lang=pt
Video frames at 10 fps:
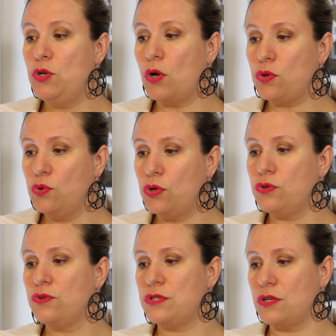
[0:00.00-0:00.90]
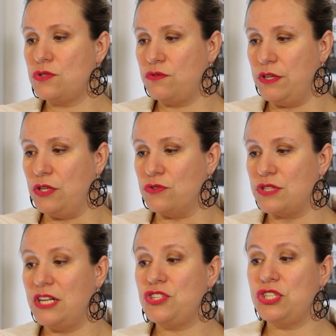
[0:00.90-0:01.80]
noturno dos seus filhos,
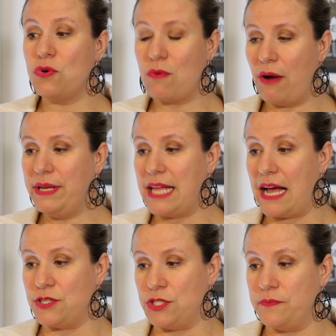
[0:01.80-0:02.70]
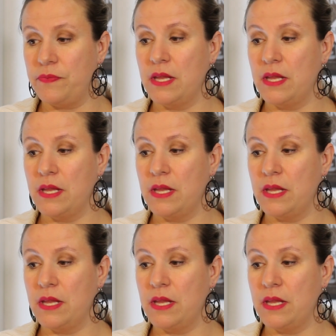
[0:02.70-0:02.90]
eles tinham qual idade?